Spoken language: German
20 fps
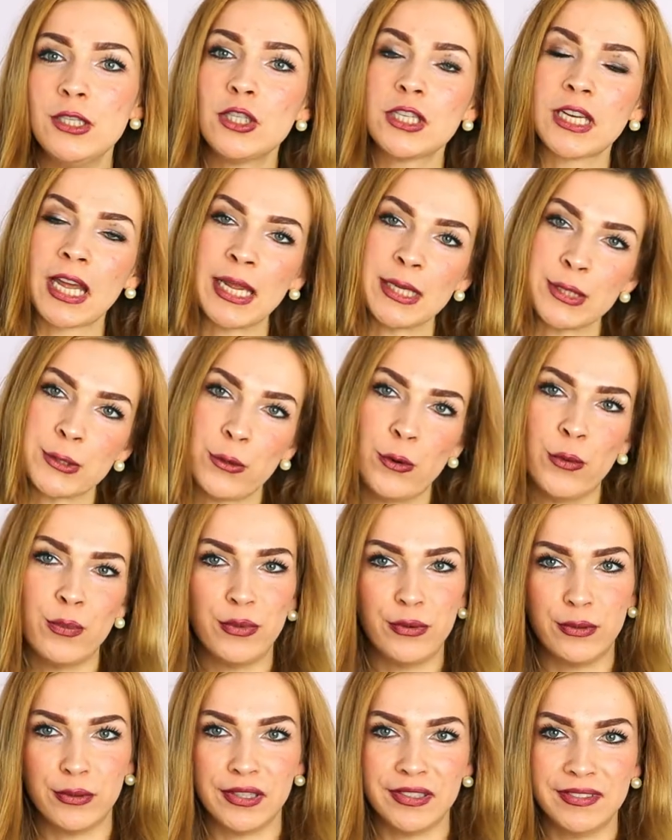die
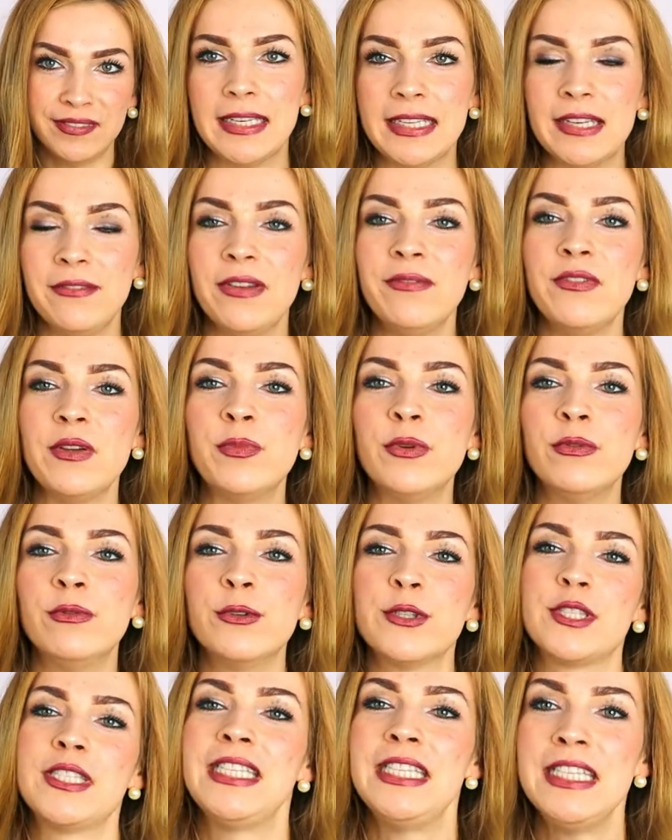Stresshormone. Denn wenn wir
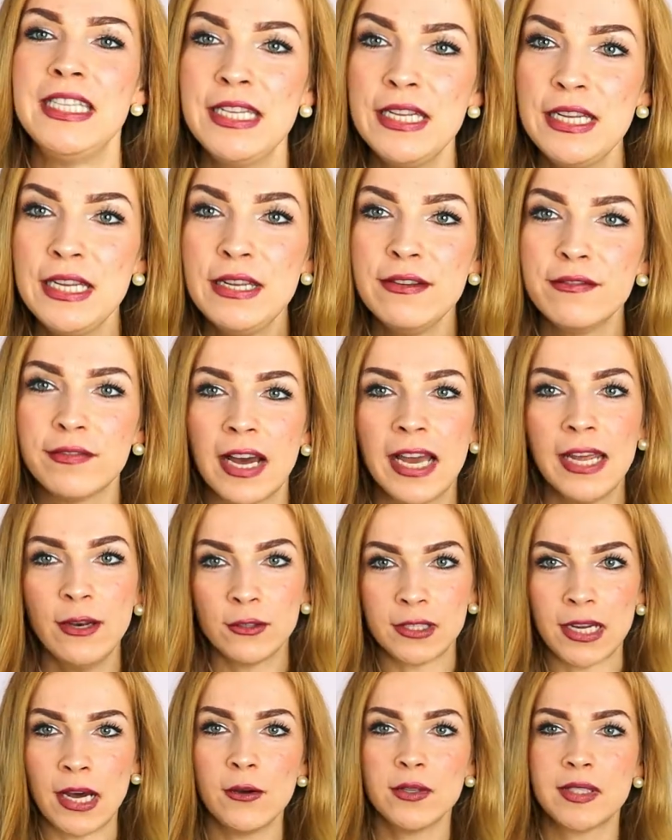bewusst tief ein-
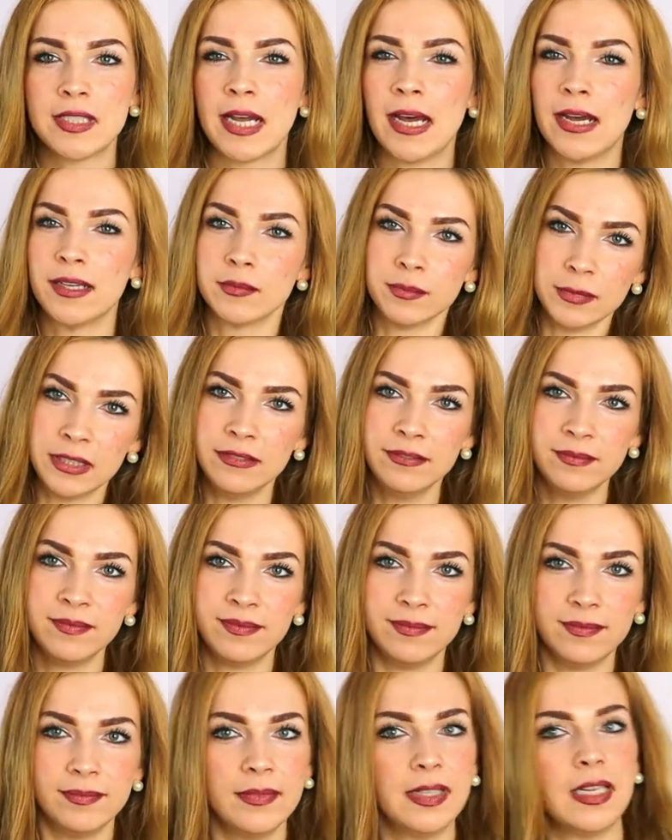und ausatmen,
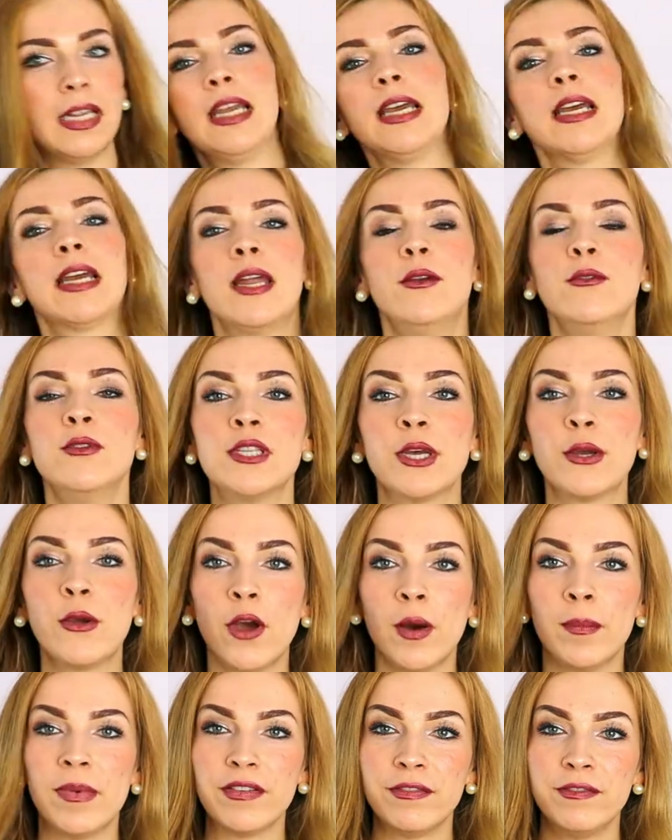kann unser
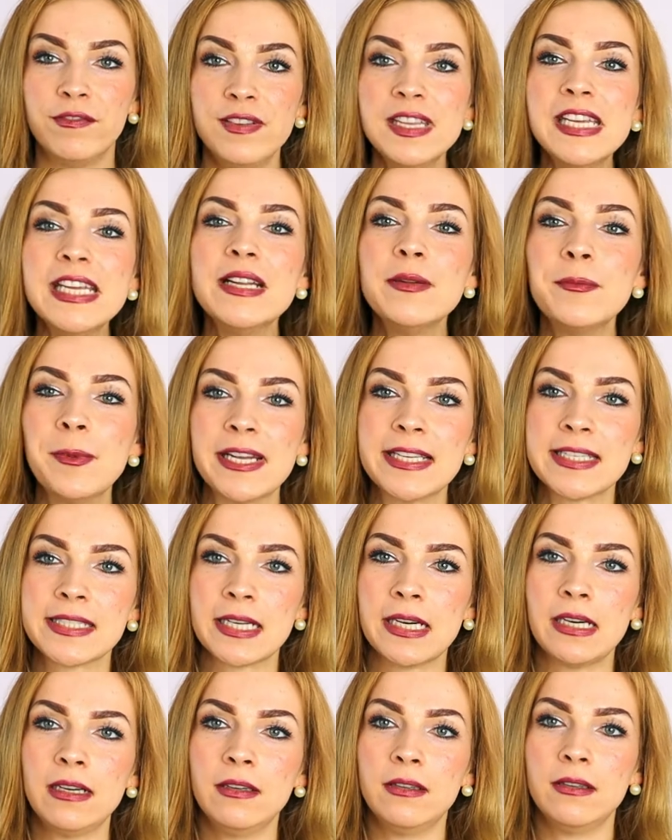Körper viel
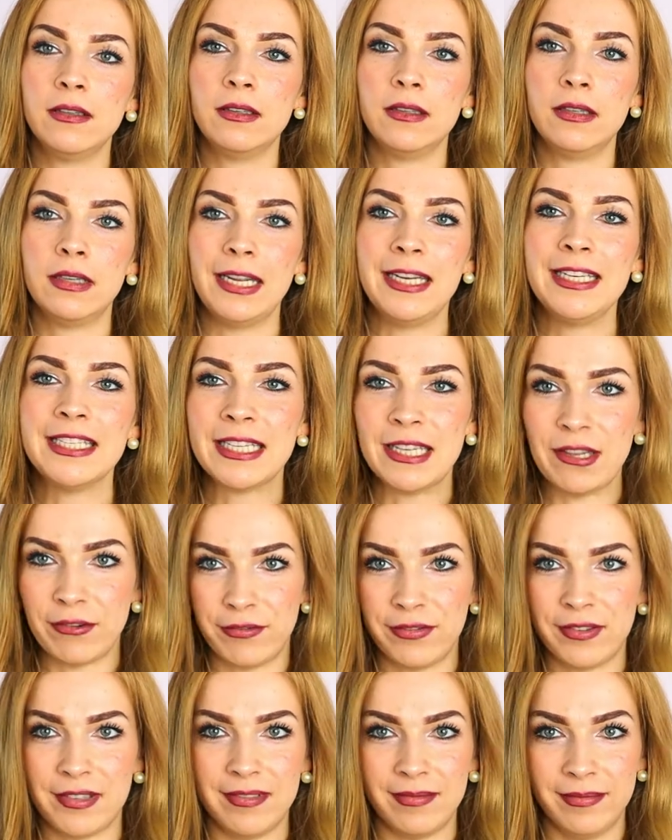besser
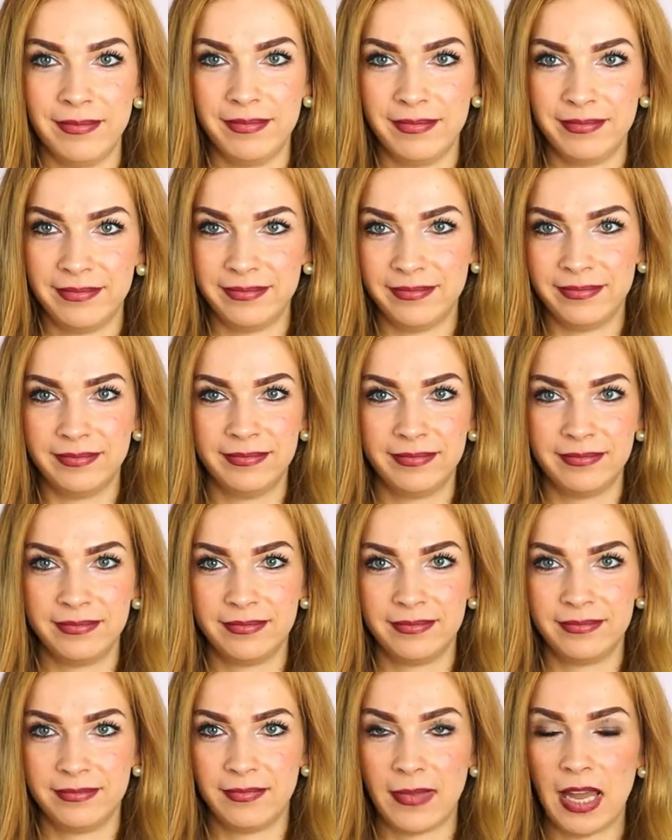entgiften.
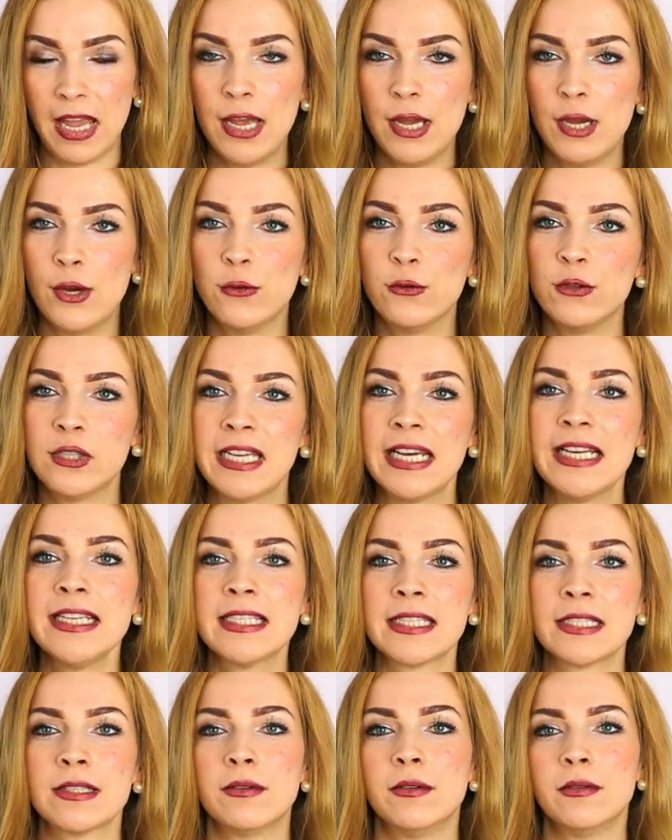Und
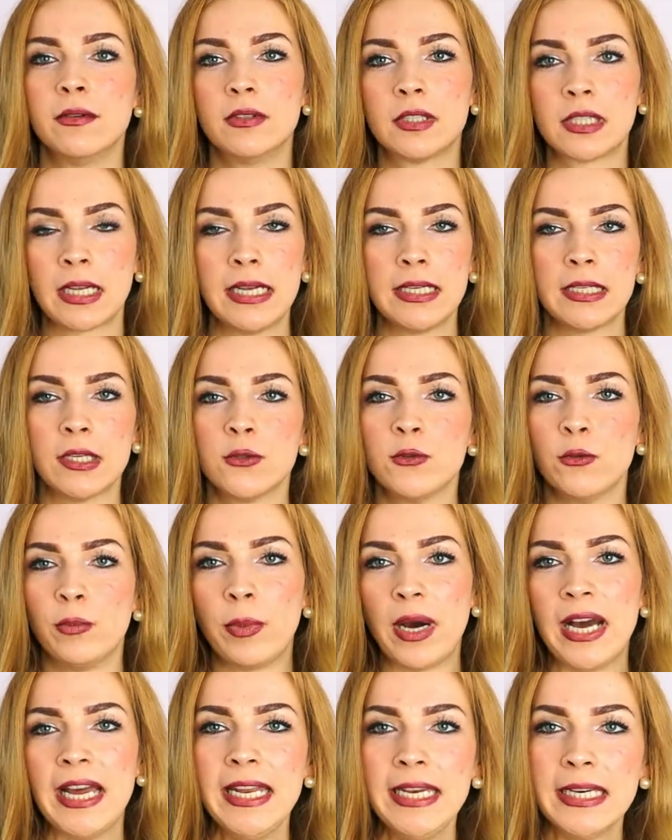das trägt dazu
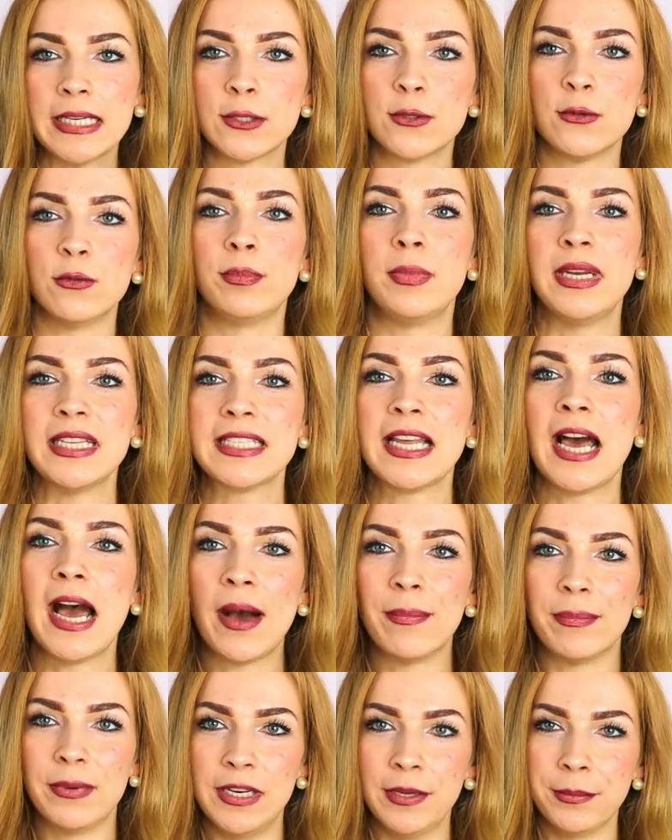bei, dass du besser
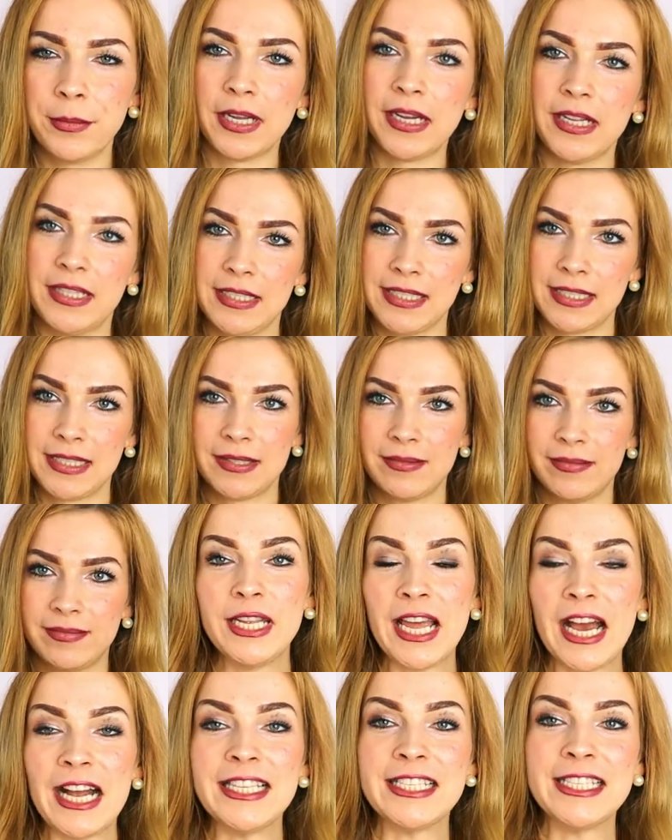abnehmen kannst.
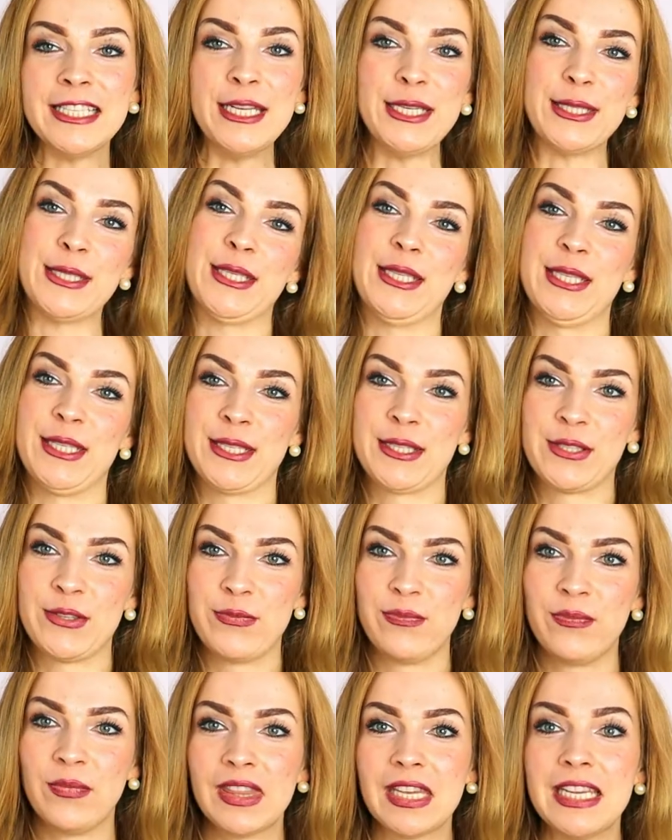Ja, als nächstes.
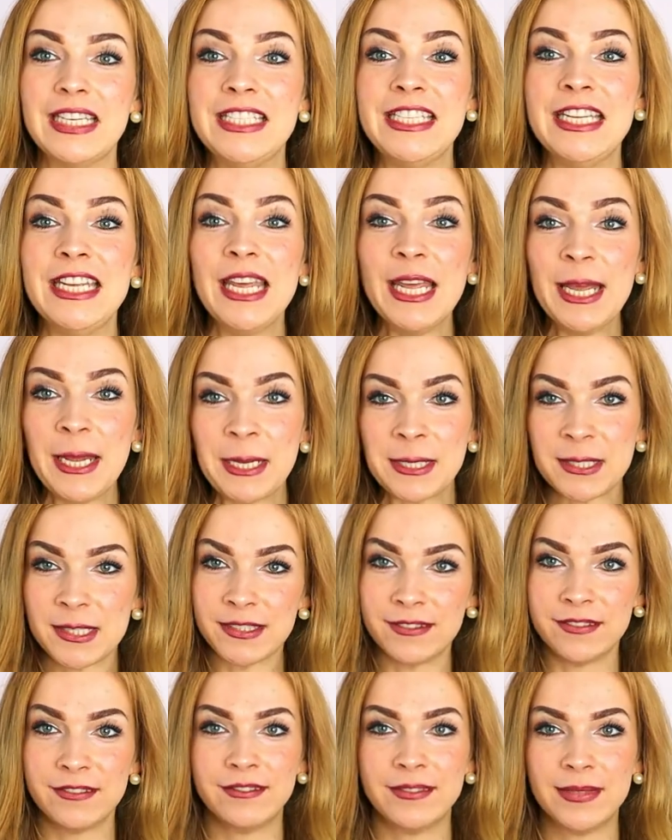
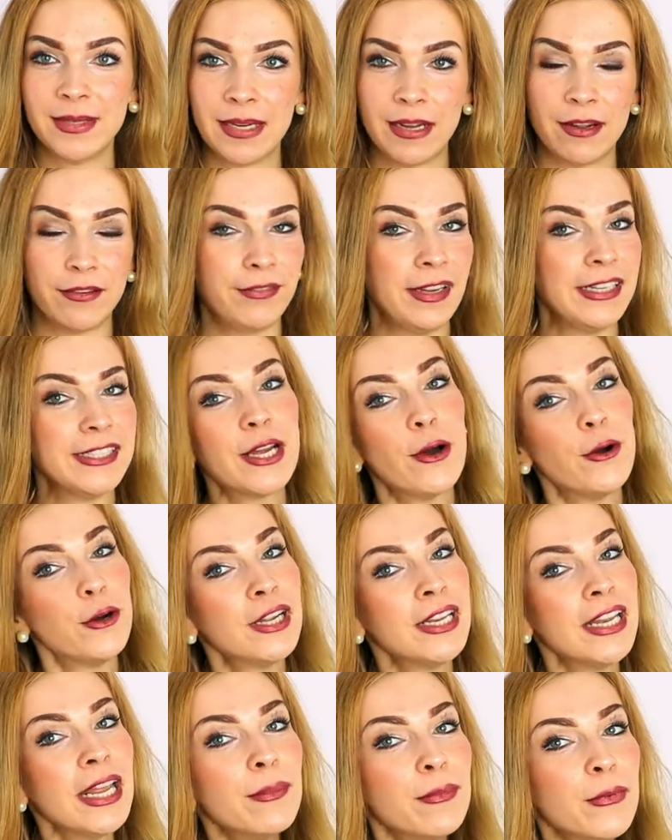Diät fängt auch
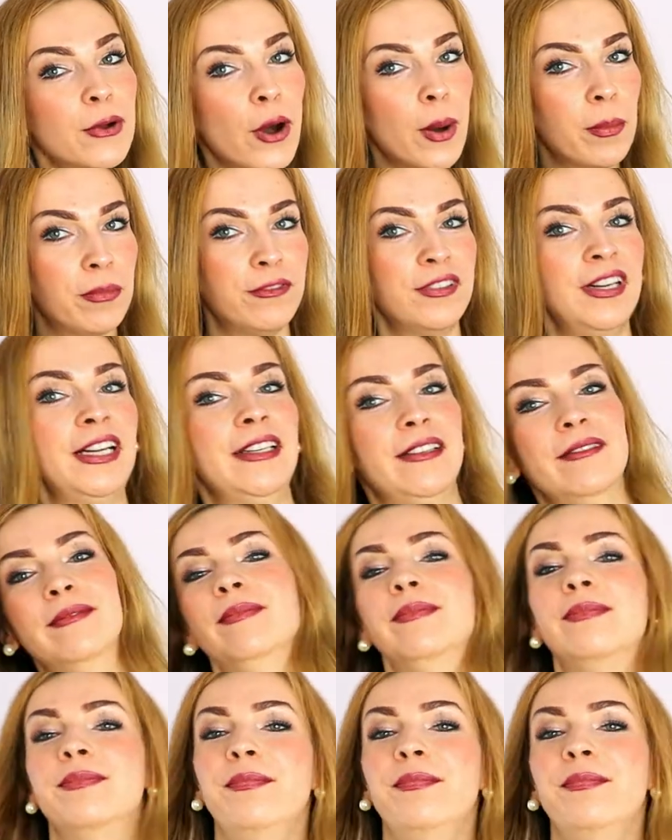in deinem Kopf an.